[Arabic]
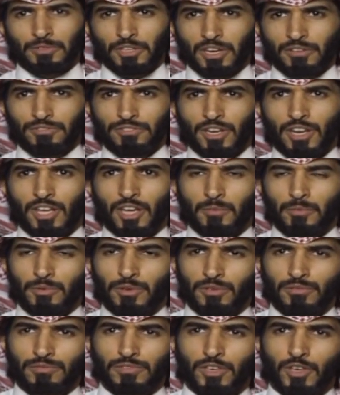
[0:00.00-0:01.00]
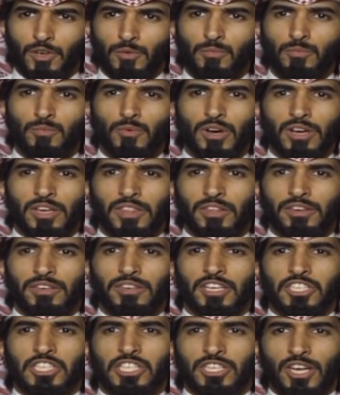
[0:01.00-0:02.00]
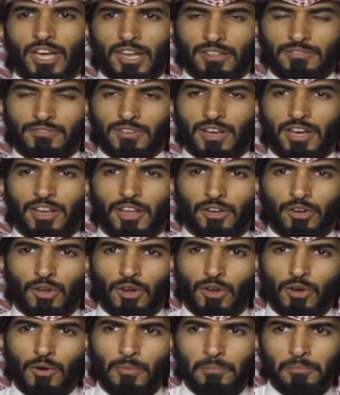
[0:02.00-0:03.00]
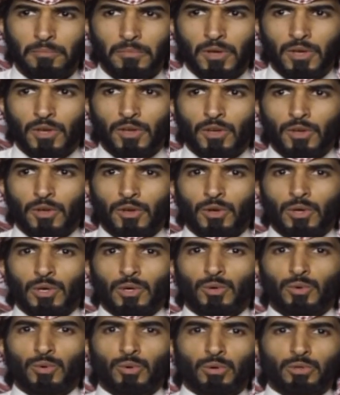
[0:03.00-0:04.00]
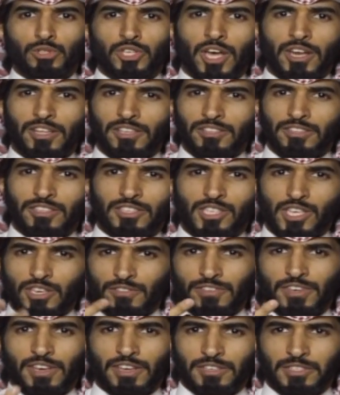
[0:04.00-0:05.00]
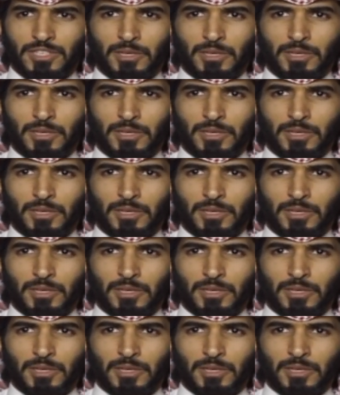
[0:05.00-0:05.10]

تعرفت عليهم ونعم فيهم وايضا الناس اللي شغالين في القناه كلهم وصار عندي سيفي يعني